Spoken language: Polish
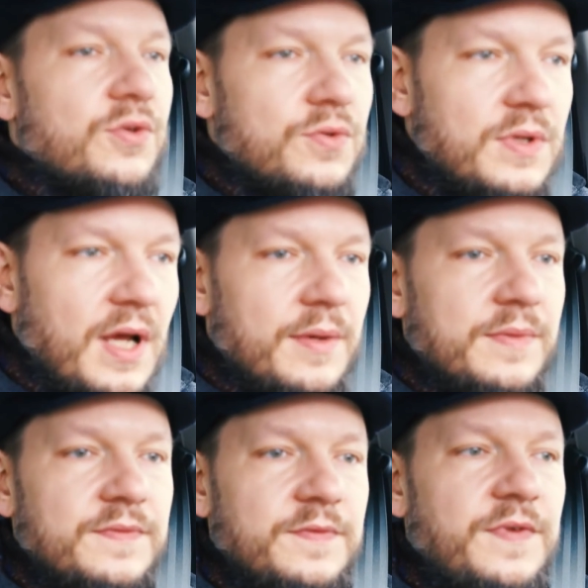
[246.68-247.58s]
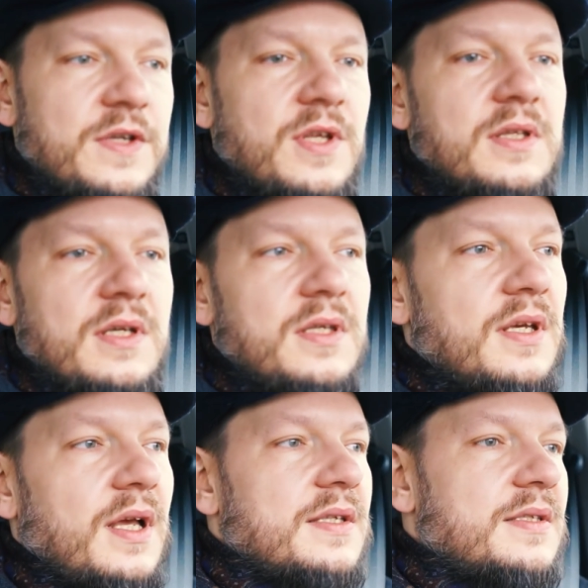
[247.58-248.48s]
Druga ważna
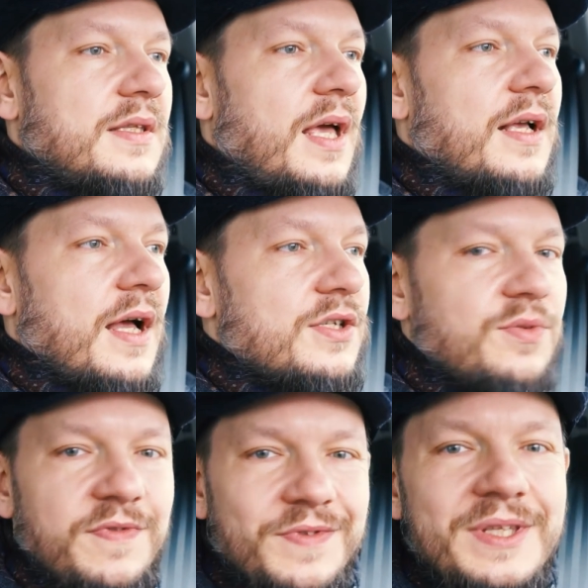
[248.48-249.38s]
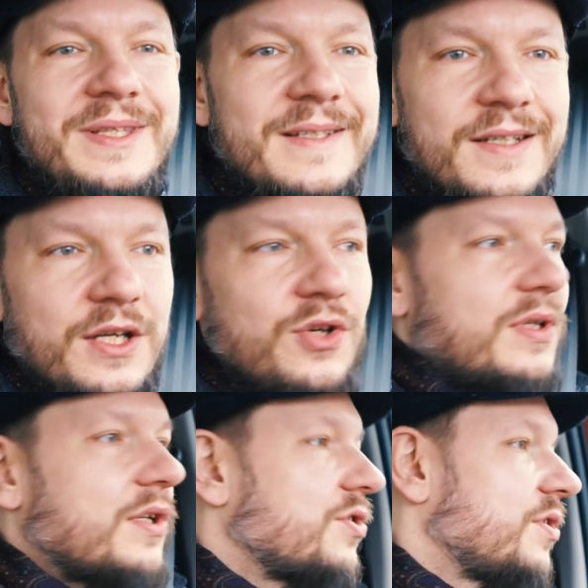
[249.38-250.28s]
technika jest taka, żeby w innych
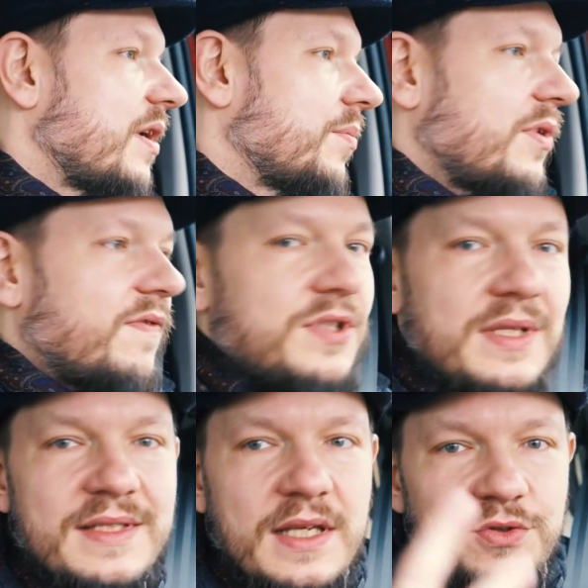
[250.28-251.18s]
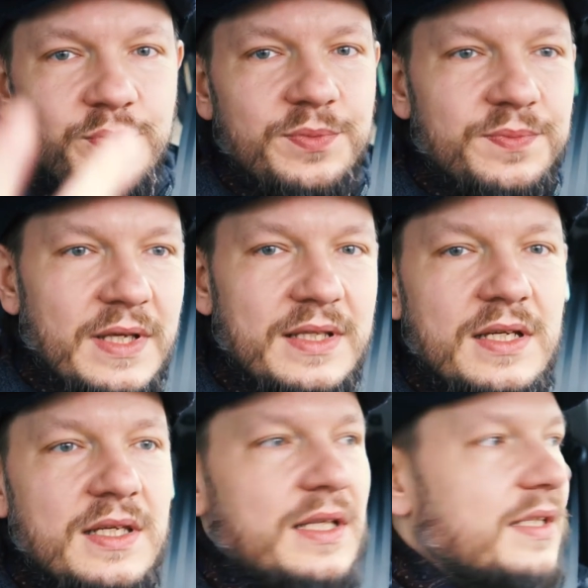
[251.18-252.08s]
rejonach życia, ponieważ ten zasób
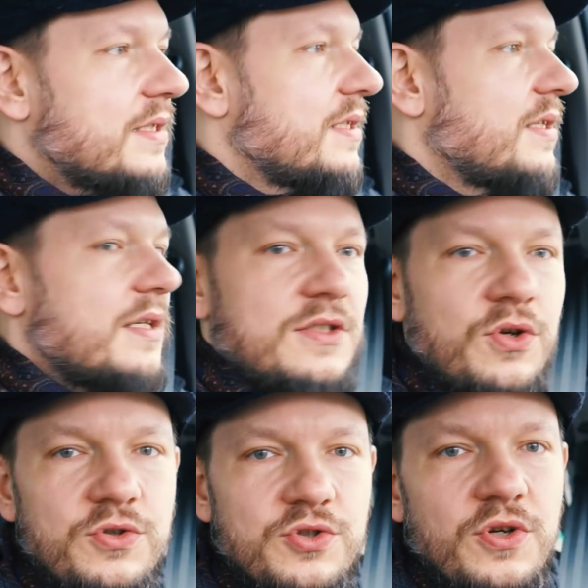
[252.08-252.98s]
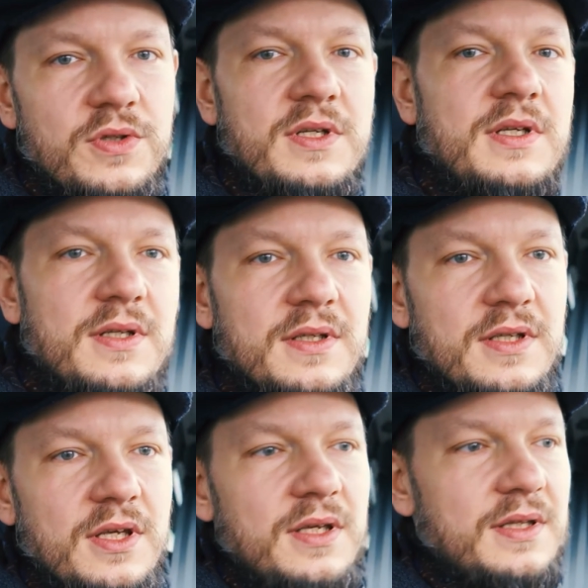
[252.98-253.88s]
energii na decyzję jest skończony
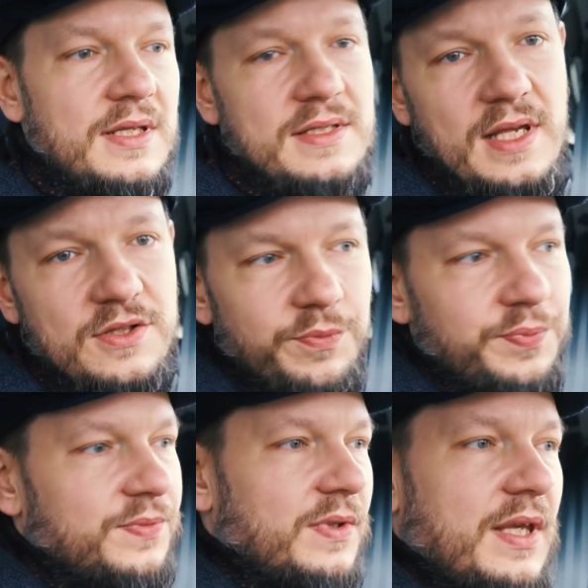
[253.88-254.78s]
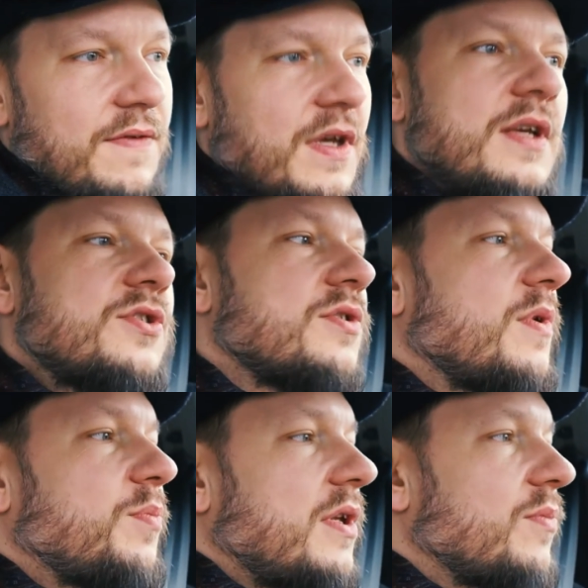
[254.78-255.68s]
i ten zasób nie wie, czy
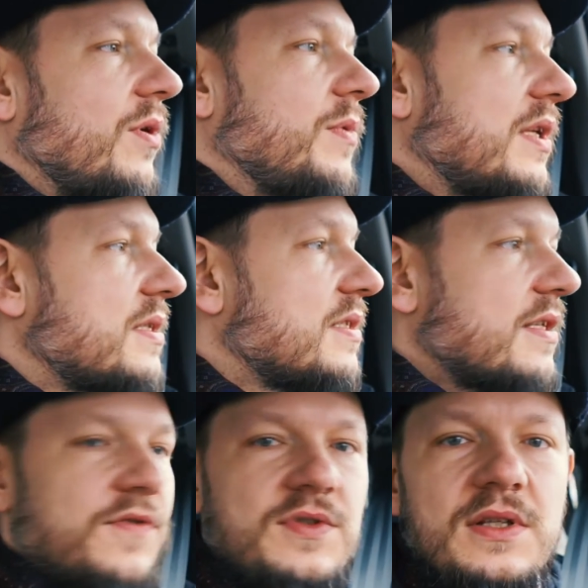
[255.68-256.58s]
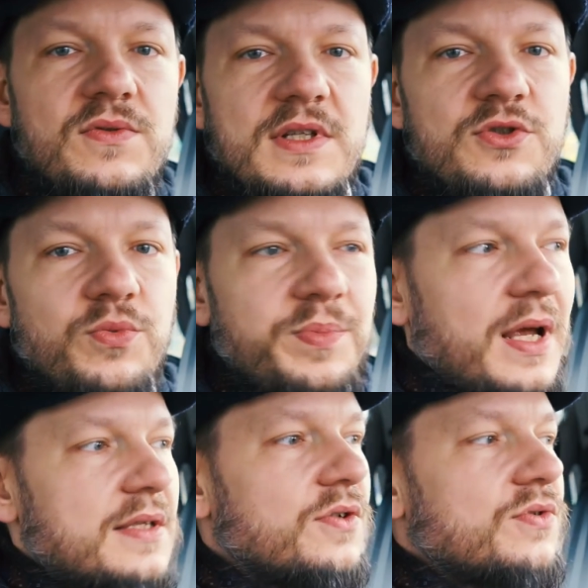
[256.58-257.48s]
my podejmujemy decyzję związaną z naszą
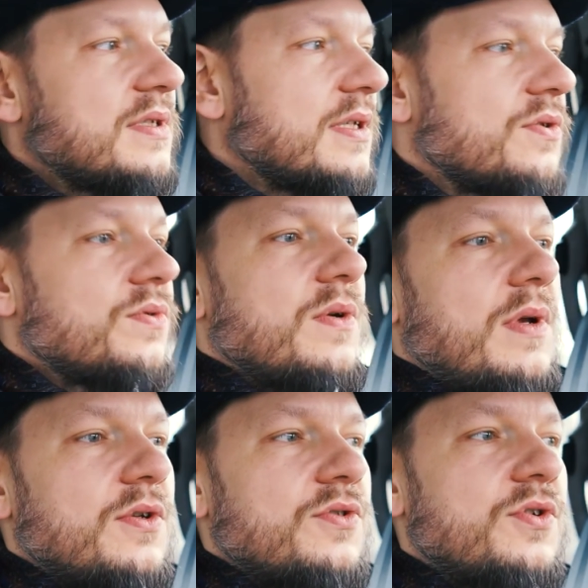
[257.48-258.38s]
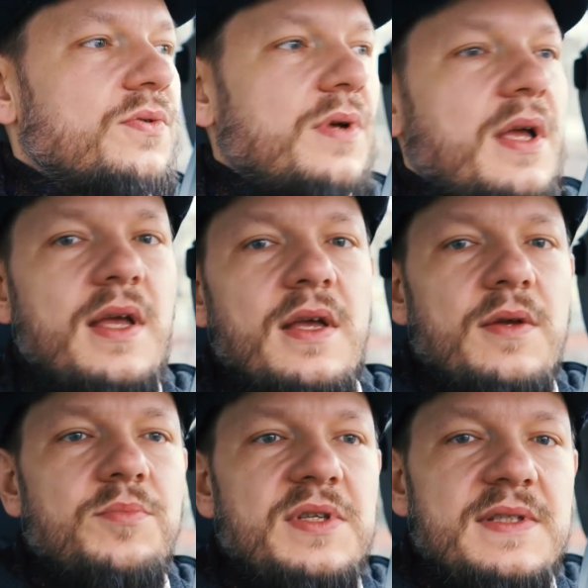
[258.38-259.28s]
pracą, czy z naszą działalnością
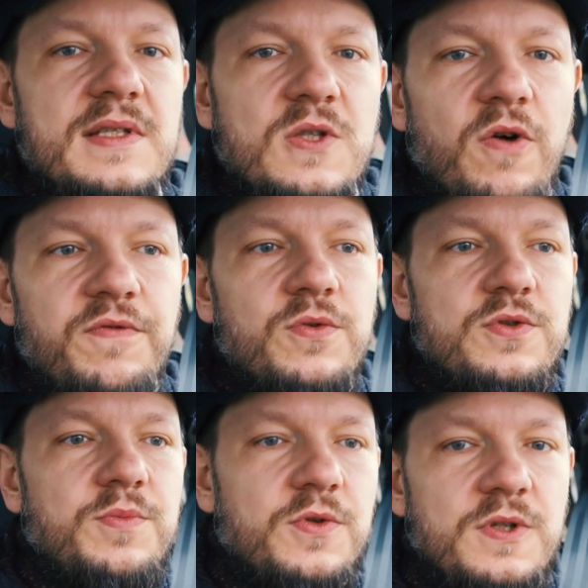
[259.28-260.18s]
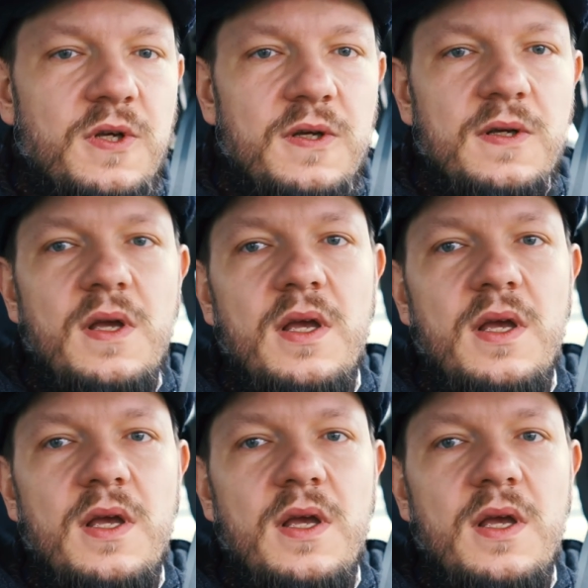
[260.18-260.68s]
biznesową, czy może